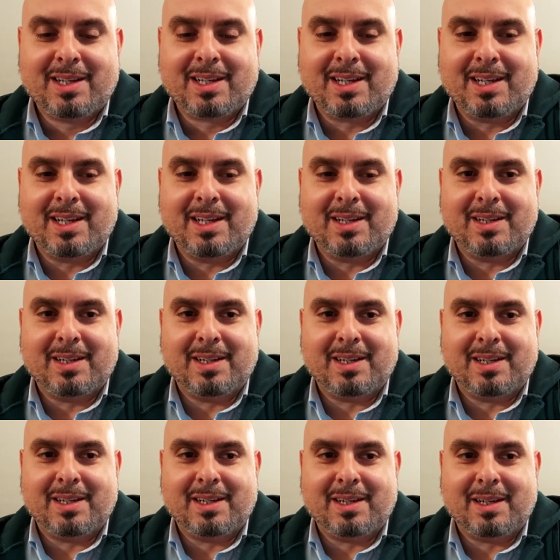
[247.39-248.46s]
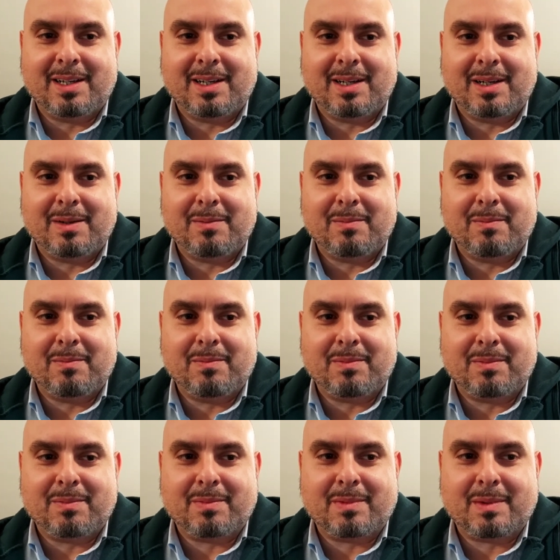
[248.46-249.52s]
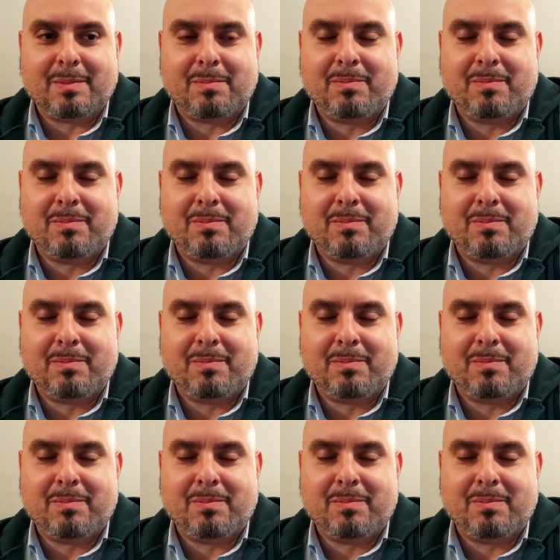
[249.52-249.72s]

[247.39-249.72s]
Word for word: che ehm,